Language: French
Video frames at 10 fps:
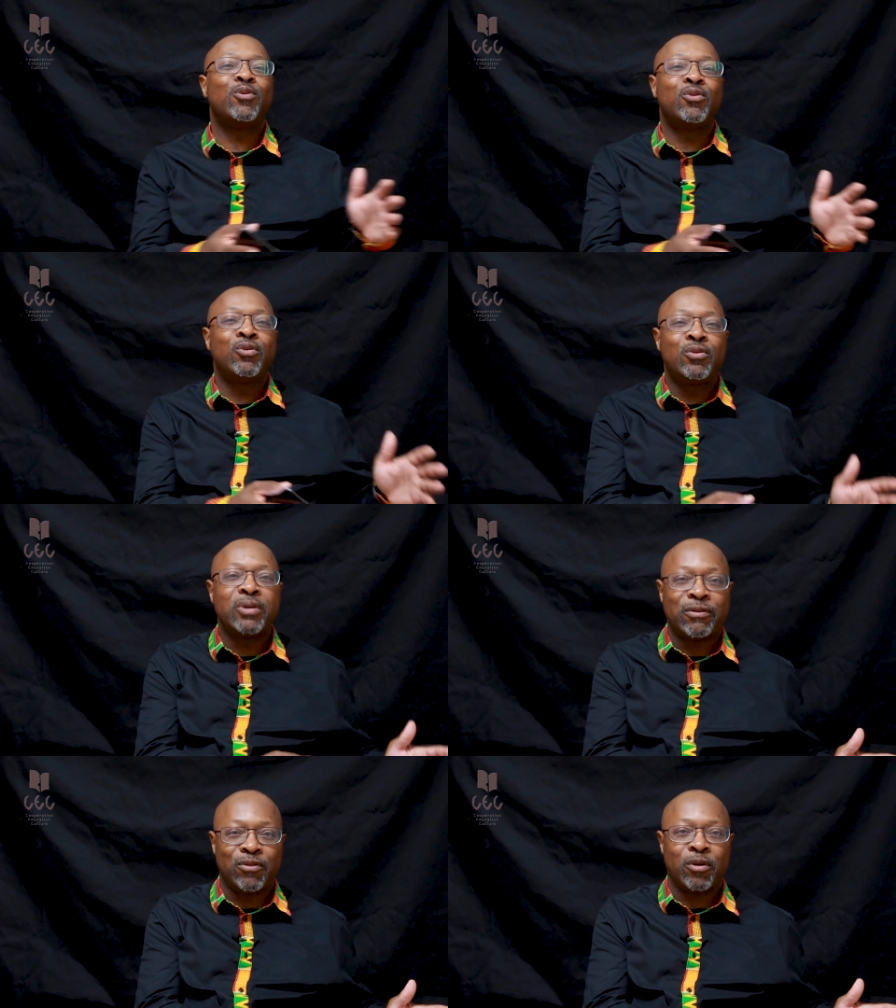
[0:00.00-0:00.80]
ou
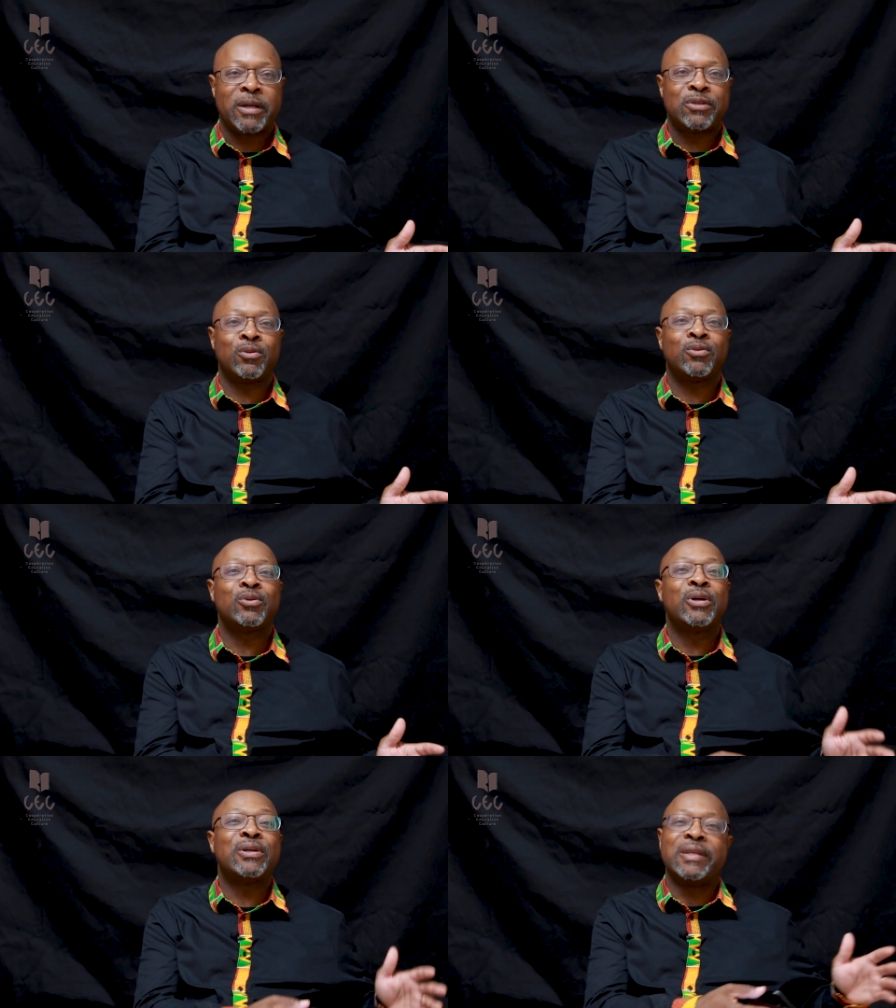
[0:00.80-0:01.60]
les formations
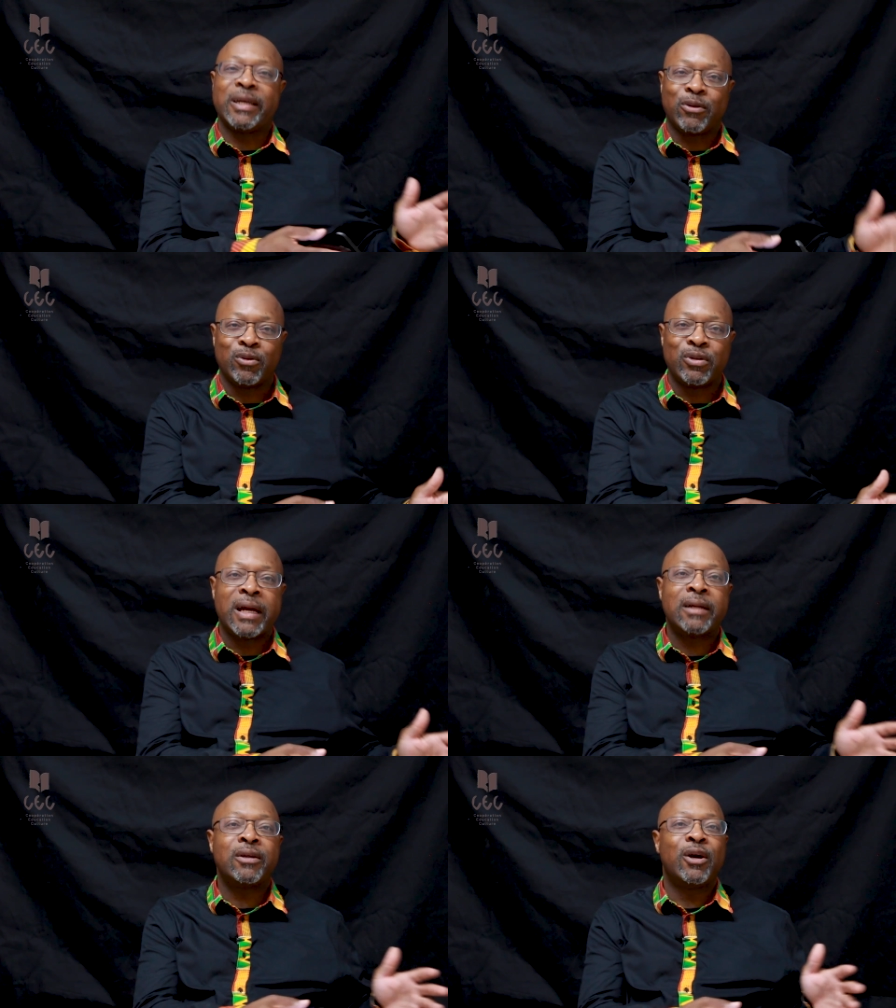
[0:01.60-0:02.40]

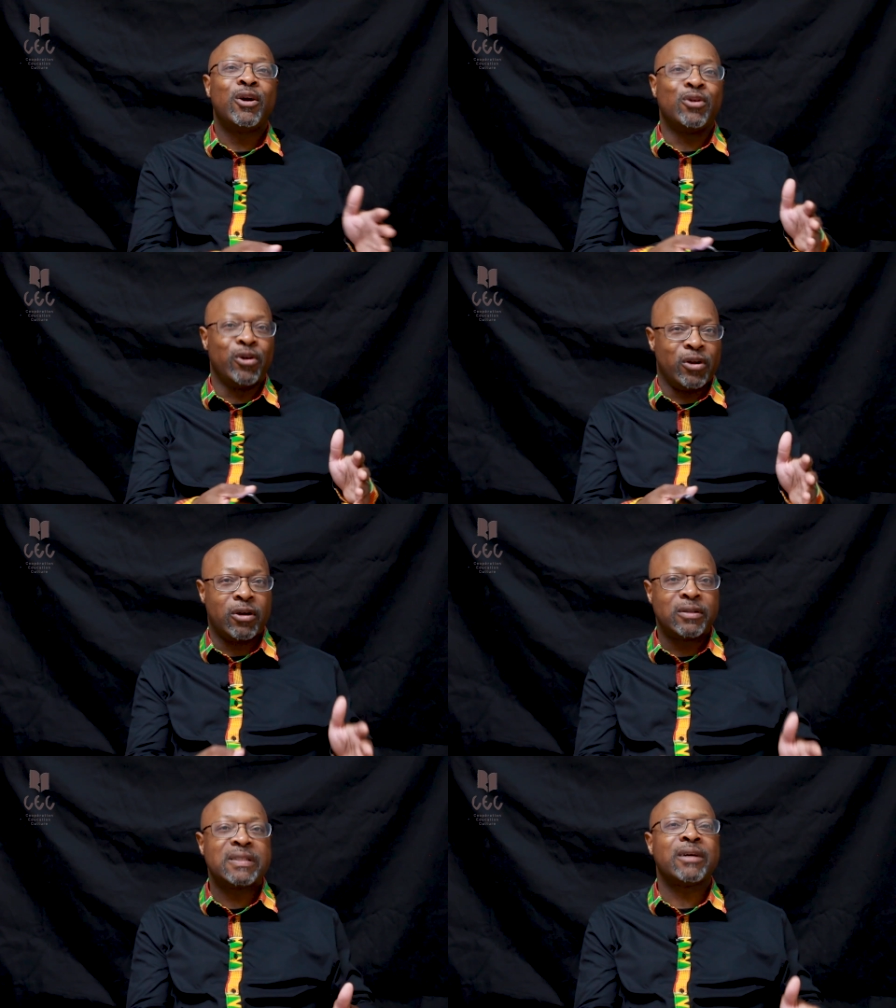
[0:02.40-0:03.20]
décoloniales leur
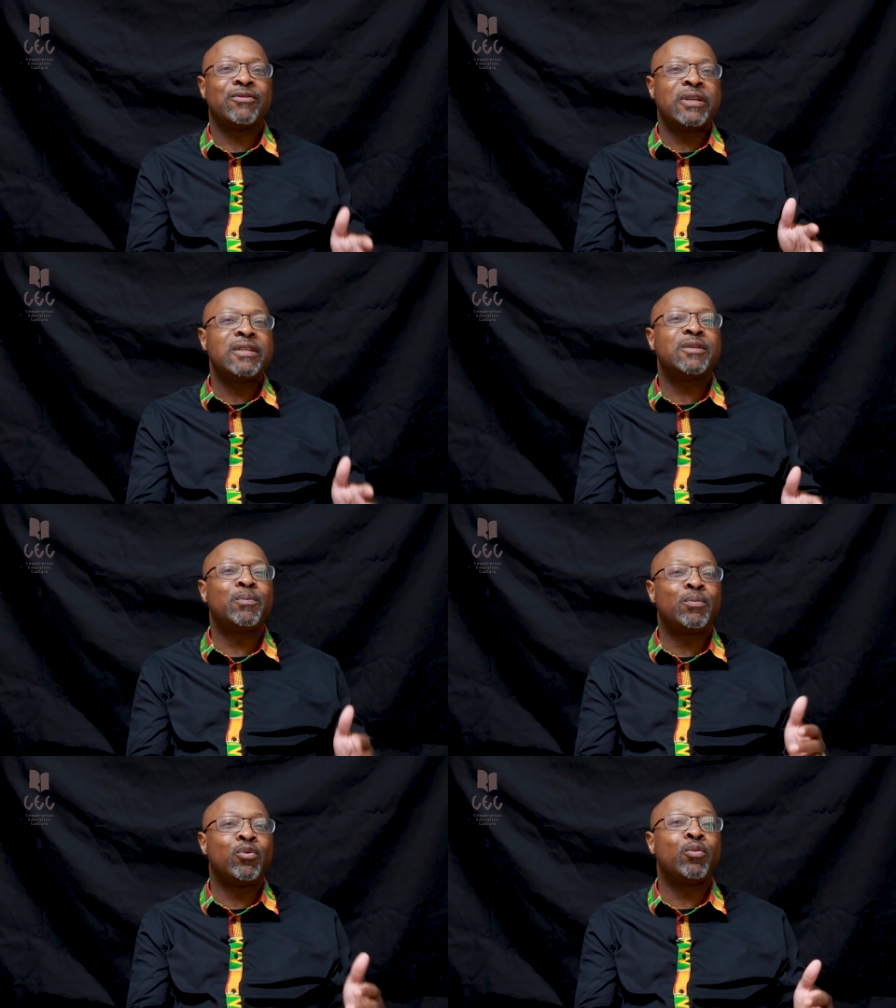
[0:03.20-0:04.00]
rendent service
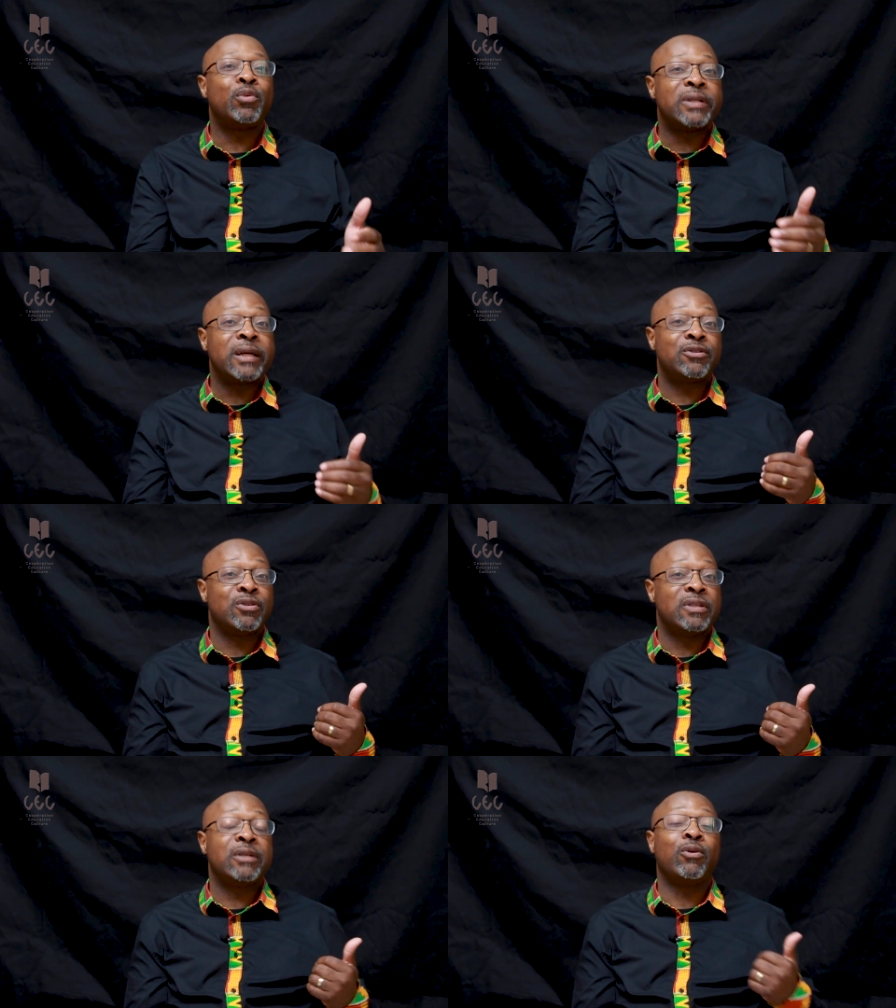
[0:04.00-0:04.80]
pour peut-être se
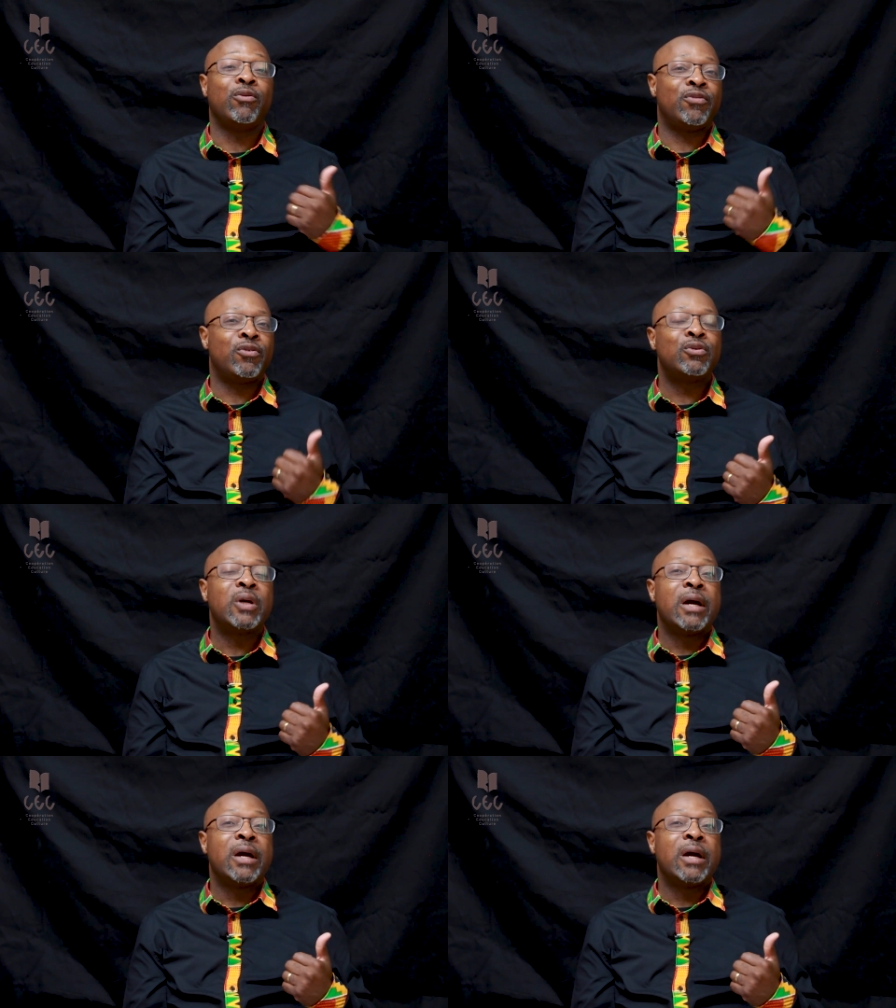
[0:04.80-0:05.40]
dire, au fond,